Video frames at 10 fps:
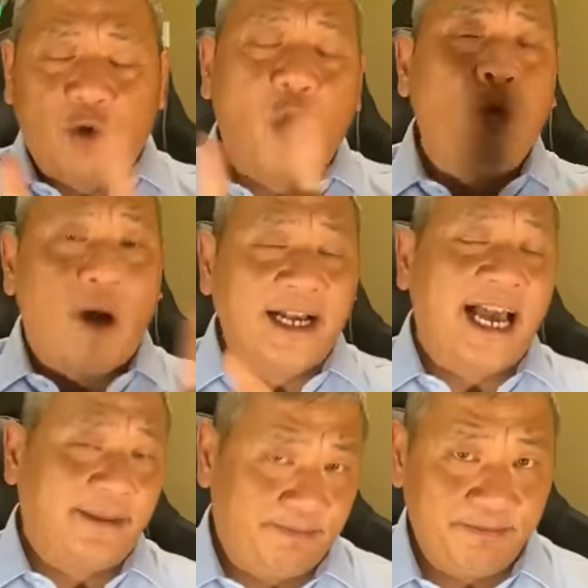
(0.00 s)
có khoảng
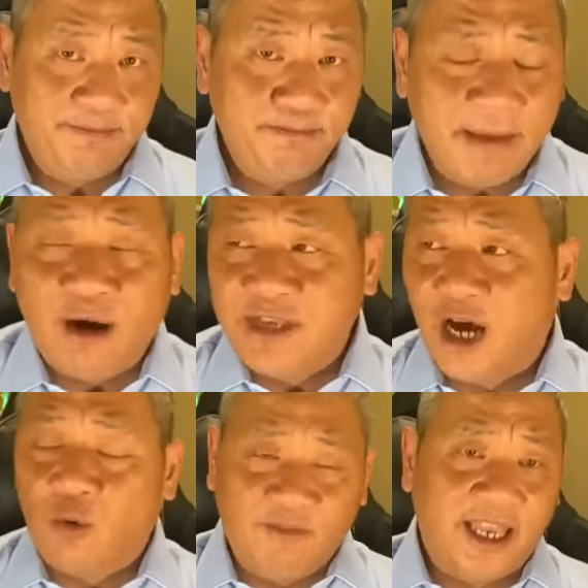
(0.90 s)
cách, bao
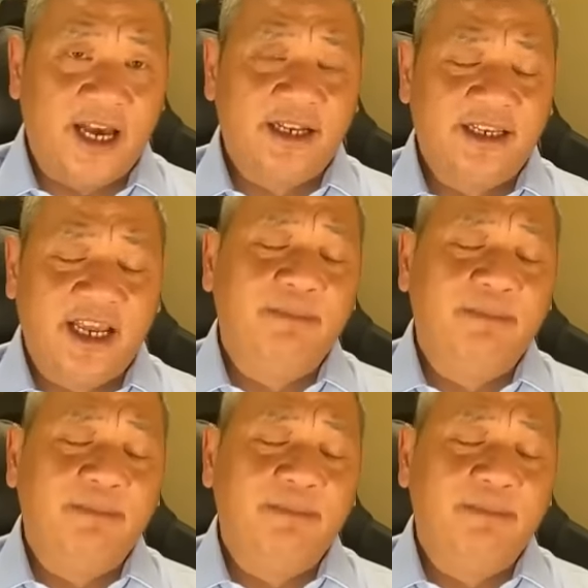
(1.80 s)
giờ cũng vậy hết.